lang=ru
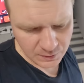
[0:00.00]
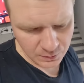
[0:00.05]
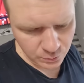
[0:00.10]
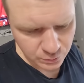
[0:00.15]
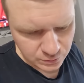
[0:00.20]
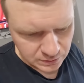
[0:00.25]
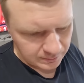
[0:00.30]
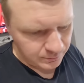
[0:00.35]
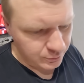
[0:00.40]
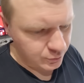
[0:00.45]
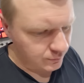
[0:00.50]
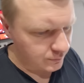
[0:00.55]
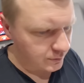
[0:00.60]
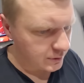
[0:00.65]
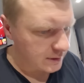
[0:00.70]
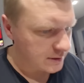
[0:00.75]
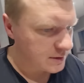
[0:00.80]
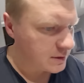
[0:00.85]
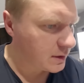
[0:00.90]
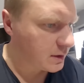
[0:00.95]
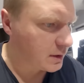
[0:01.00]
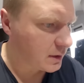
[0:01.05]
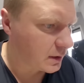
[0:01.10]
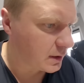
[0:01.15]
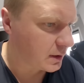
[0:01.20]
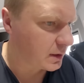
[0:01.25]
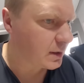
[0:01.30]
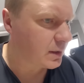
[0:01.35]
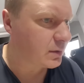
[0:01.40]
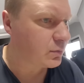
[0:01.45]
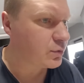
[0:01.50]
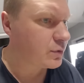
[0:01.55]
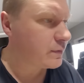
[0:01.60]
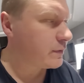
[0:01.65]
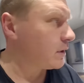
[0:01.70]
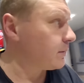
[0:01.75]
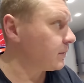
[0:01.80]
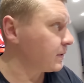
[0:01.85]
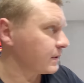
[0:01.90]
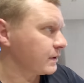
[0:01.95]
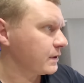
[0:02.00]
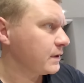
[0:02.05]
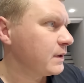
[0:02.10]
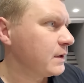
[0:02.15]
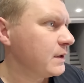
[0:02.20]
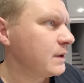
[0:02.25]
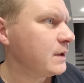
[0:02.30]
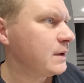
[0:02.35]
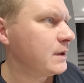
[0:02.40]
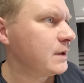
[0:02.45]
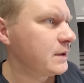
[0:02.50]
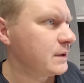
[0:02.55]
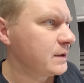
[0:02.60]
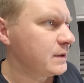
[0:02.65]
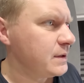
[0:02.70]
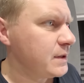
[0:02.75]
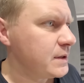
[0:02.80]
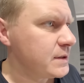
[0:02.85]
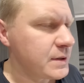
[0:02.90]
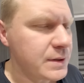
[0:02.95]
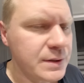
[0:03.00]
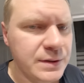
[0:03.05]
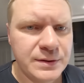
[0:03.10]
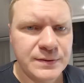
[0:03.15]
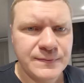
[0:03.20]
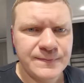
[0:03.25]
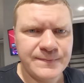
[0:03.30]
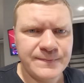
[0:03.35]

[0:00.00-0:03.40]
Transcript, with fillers: Ну, там еще, видите, остыть а надо, а уже время 10.